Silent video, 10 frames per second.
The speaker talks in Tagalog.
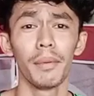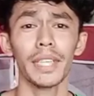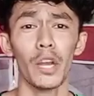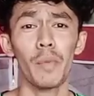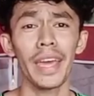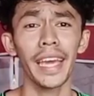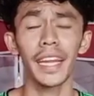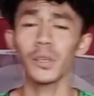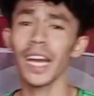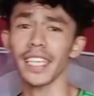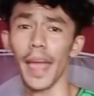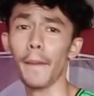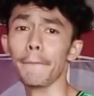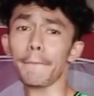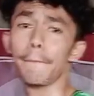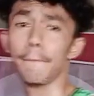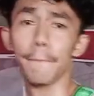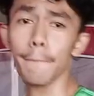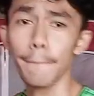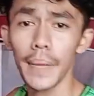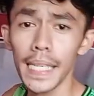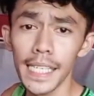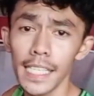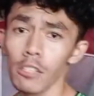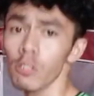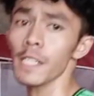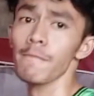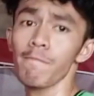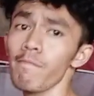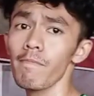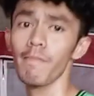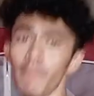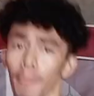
Masyadong maingay dito guys eh. Ah. Hmm? Ginigigil niyo ako ha. Ah. Hmm?